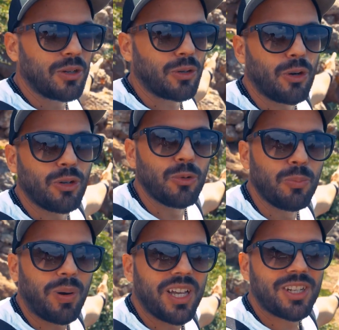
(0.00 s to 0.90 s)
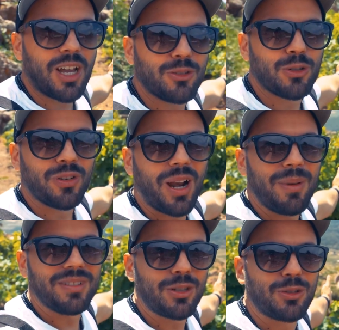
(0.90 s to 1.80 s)
con un paesaggio
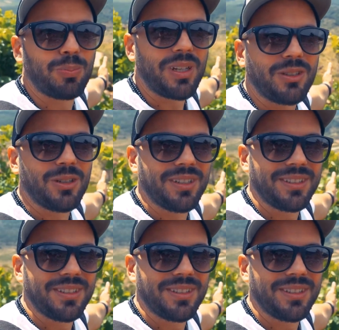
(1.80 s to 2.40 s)
veramente stupendo.